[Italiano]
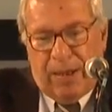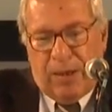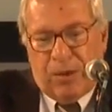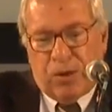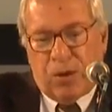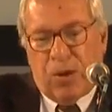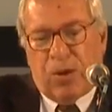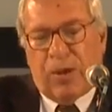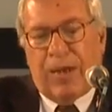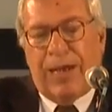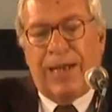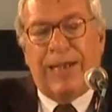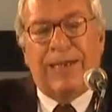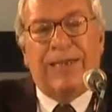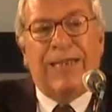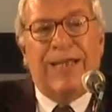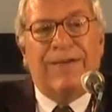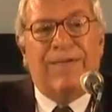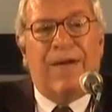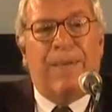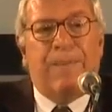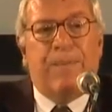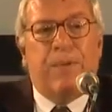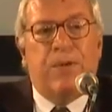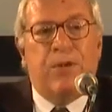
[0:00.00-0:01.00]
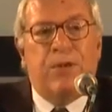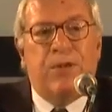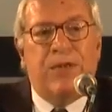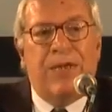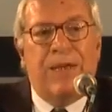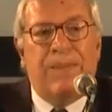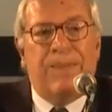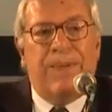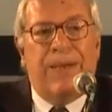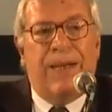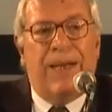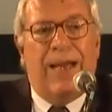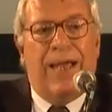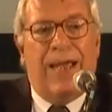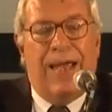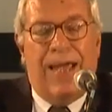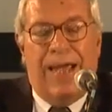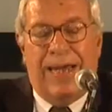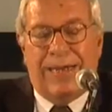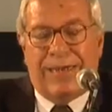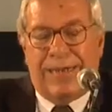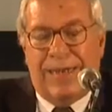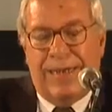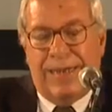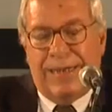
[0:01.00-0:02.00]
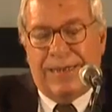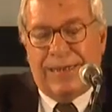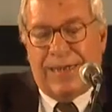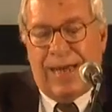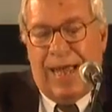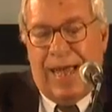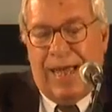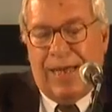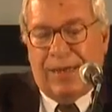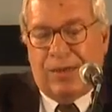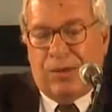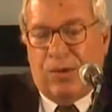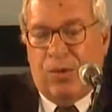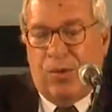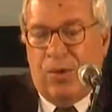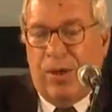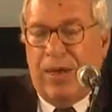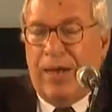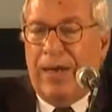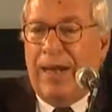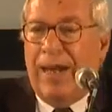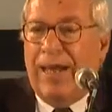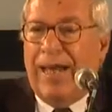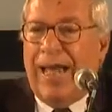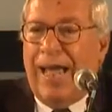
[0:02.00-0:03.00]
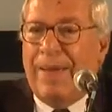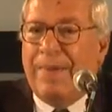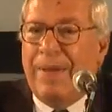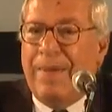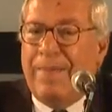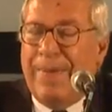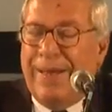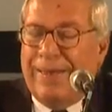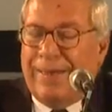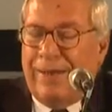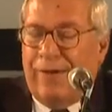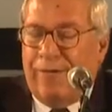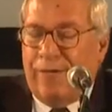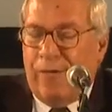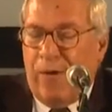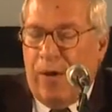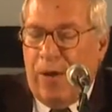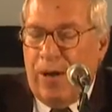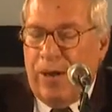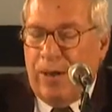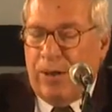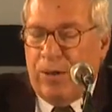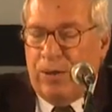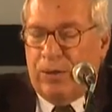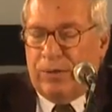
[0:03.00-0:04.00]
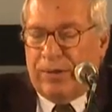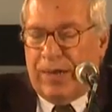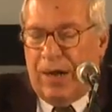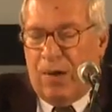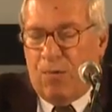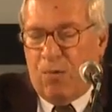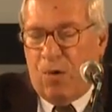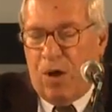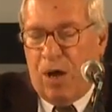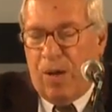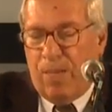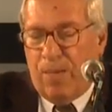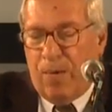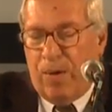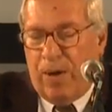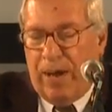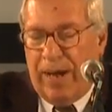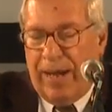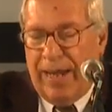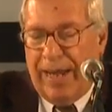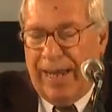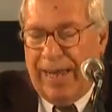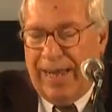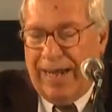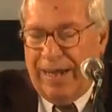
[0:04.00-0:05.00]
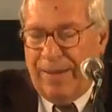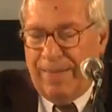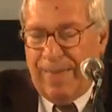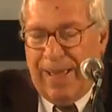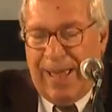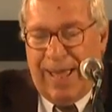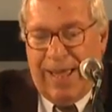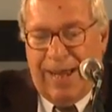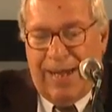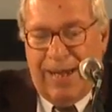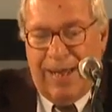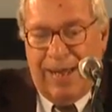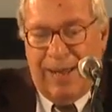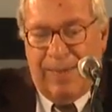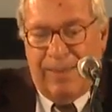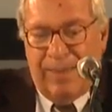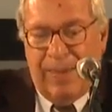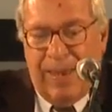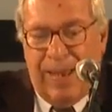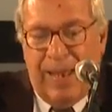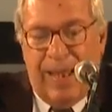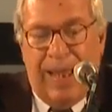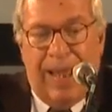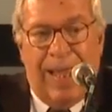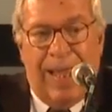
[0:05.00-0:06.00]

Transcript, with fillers: Ciò che rendeva possibile e sensato il legame metaforico tra uomo e animale